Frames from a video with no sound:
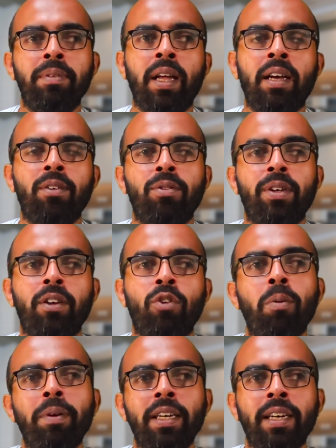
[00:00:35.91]
না করে
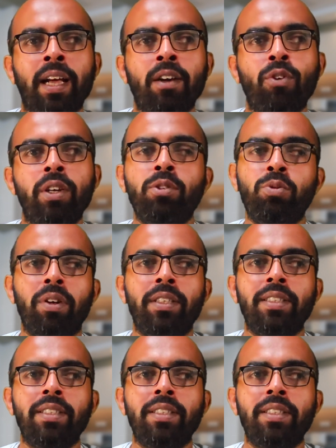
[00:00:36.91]
কমেন্ট না করেই চলে